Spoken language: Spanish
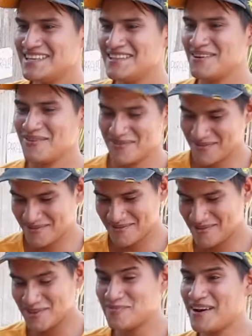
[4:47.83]
dinero
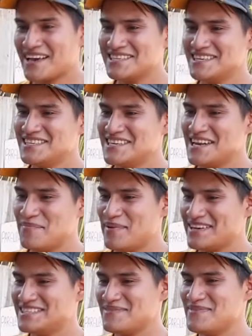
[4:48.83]
nos va a alcanzar siquiera
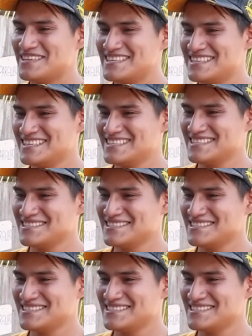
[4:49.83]
para este mes.